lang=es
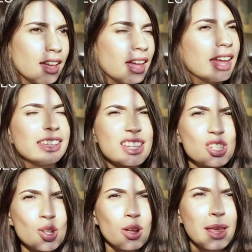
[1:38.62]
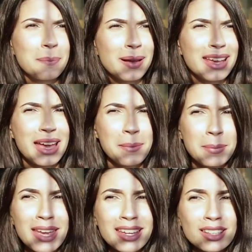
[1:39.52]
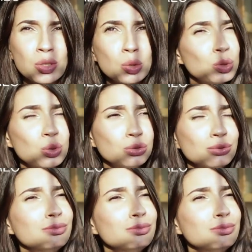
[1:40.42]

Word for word: Este sol, explícame tú.